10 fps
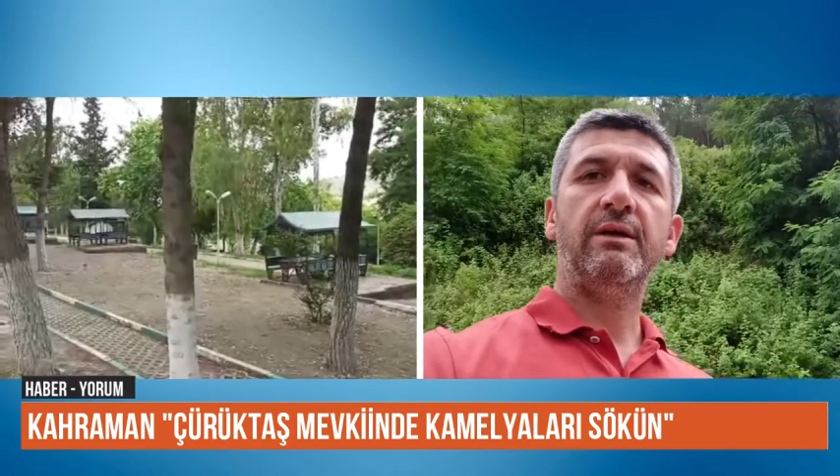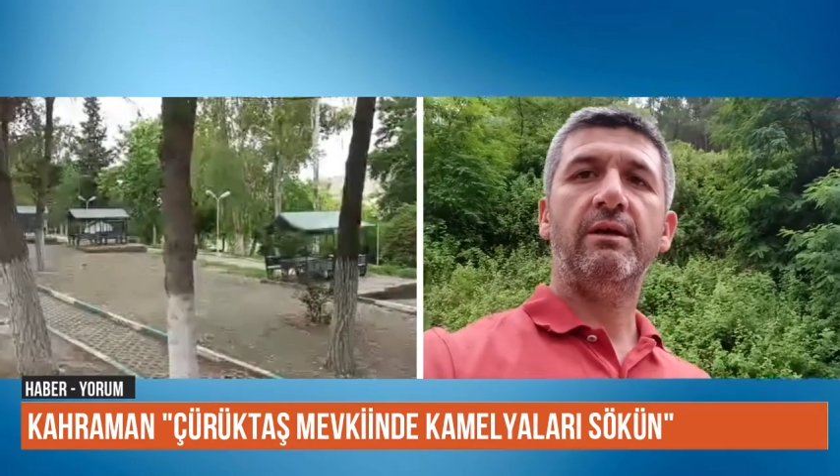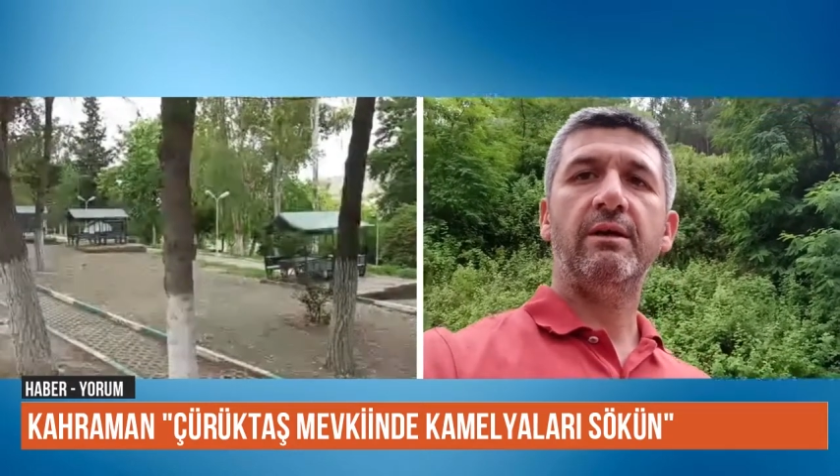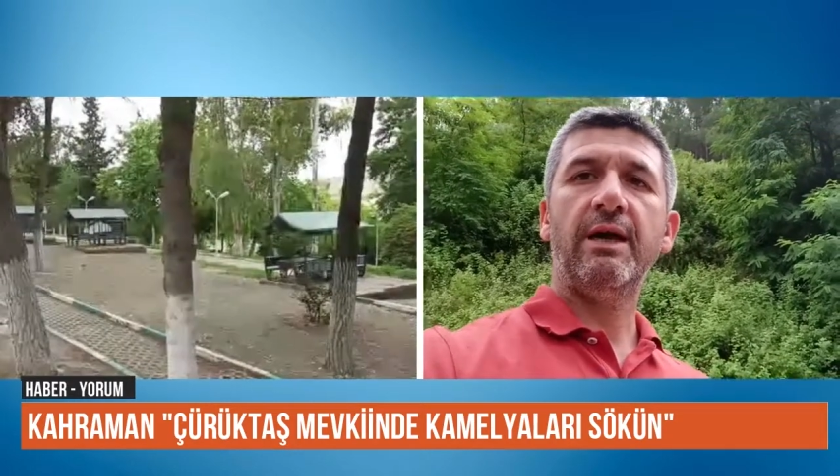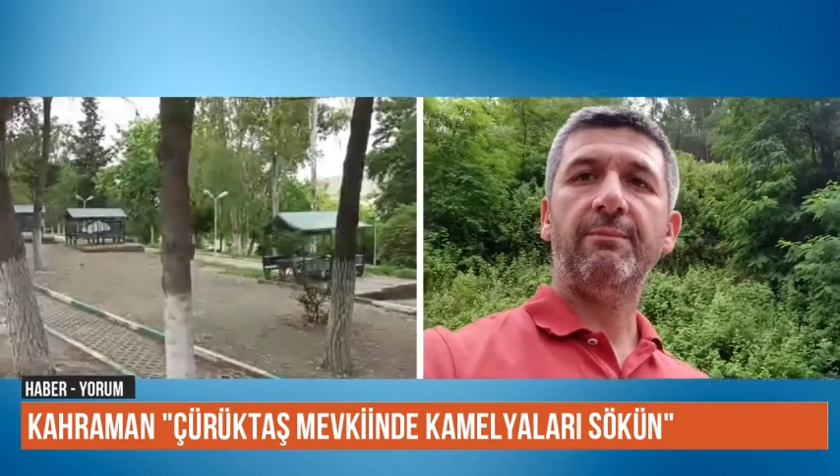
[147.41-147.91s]
e,
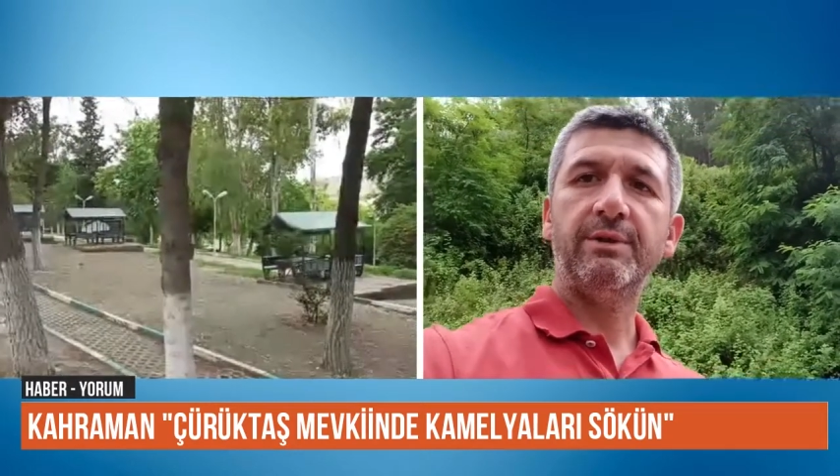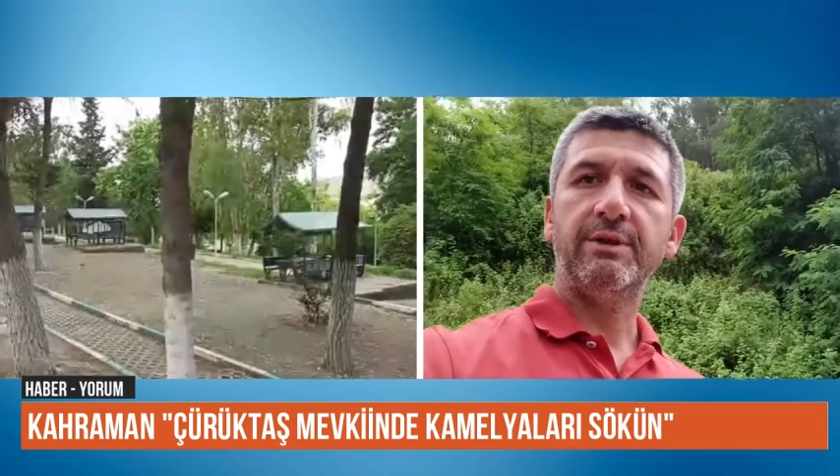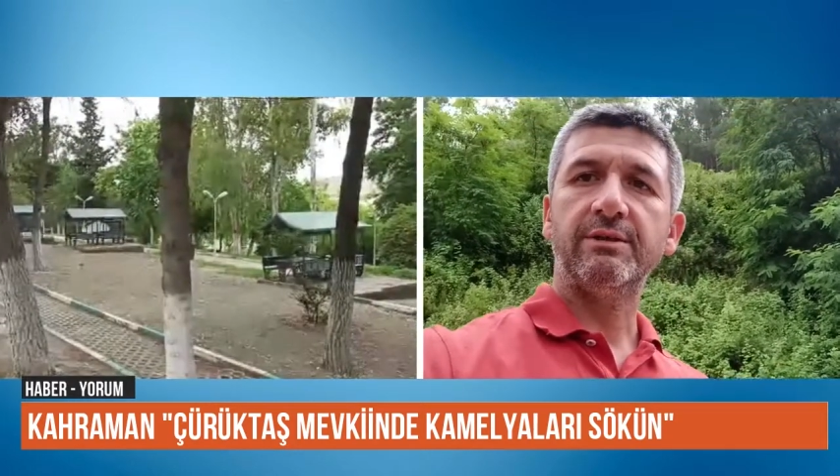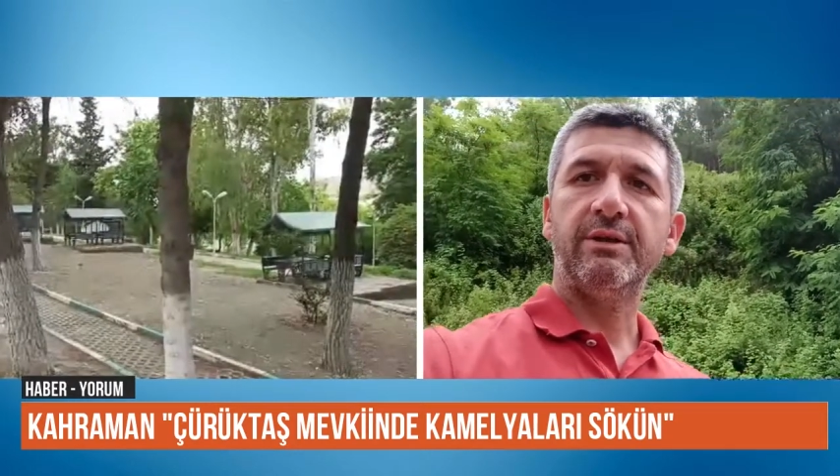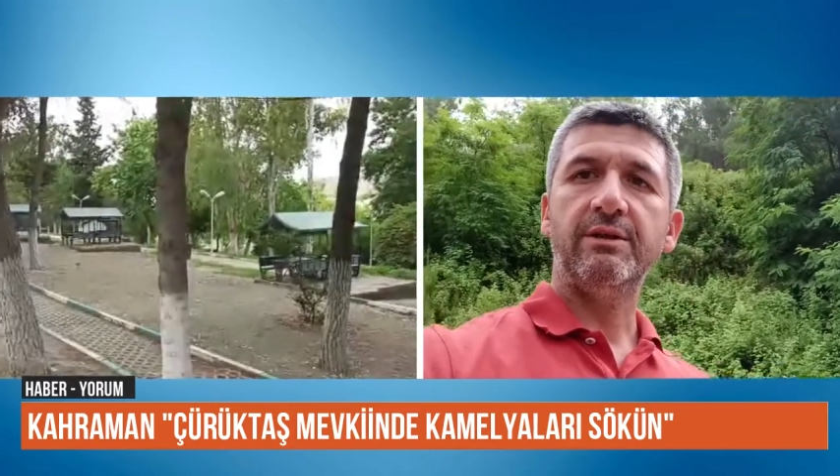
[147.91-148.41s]

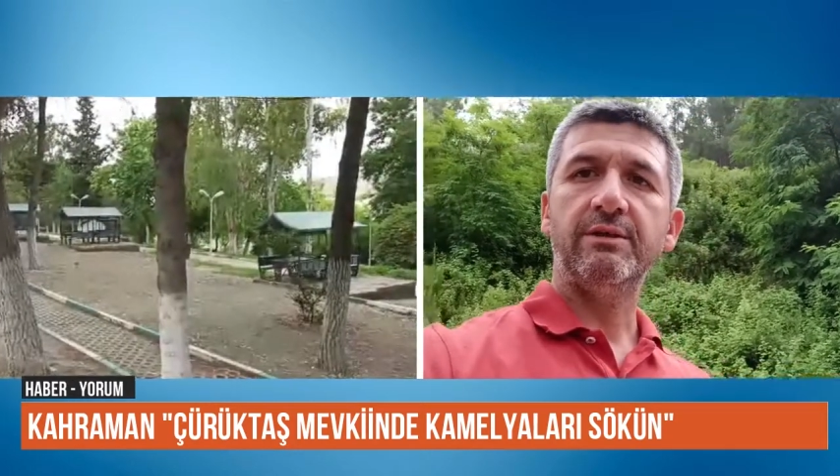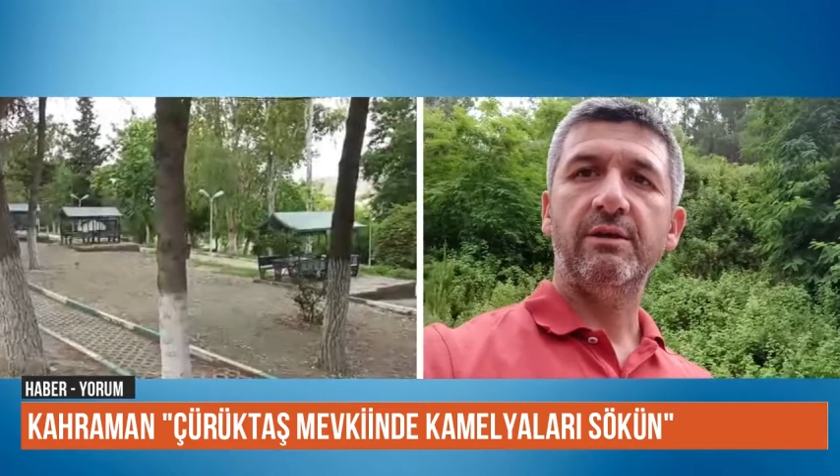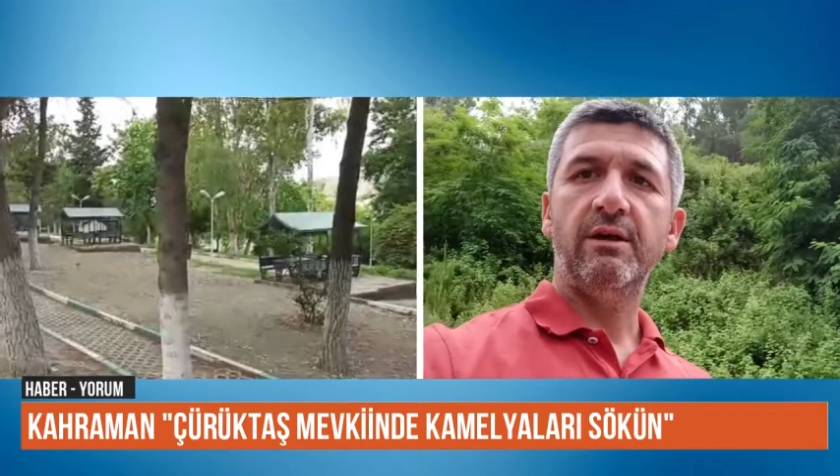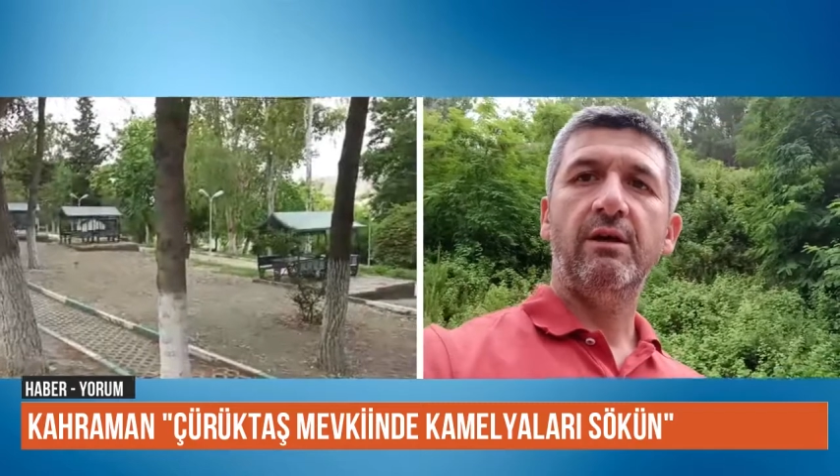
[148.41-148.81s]
yapmayacaksanız